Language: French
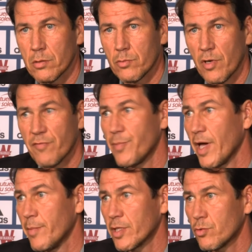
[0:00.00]
doivent
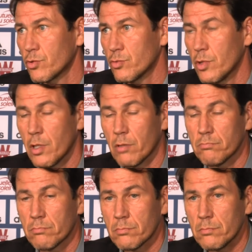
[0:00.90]
permettre aux joueurs
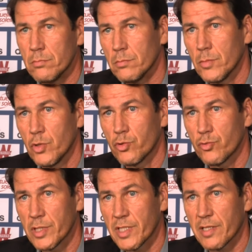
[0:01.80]
de
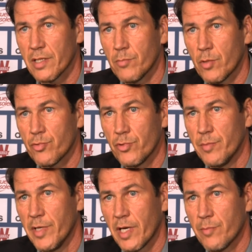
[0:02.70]
jouer certainement plus
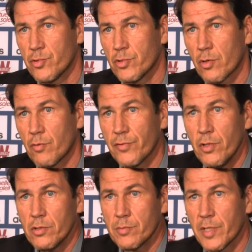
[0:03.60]
libéré, plus en
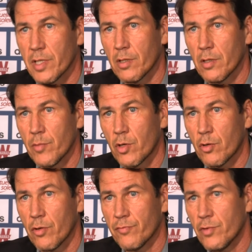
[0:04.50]
confiance, mais, euh, mais
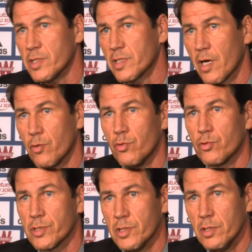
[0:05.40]
encore une fois, c'est à eux
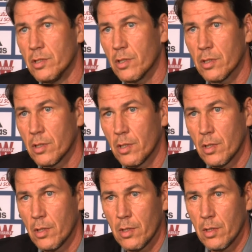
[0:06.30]
aussi euh,
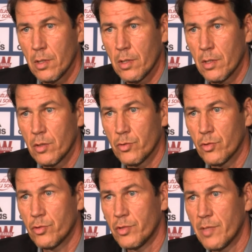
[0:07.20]

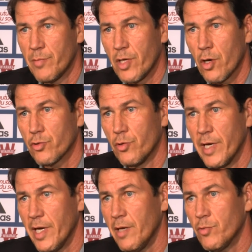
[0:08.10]
de donner le meilleur
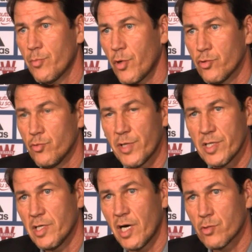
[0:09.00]
d'eux-mêmes, de prendre du
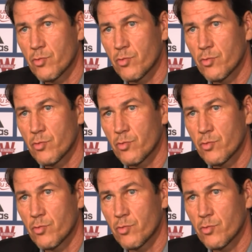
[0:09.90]
plaisir à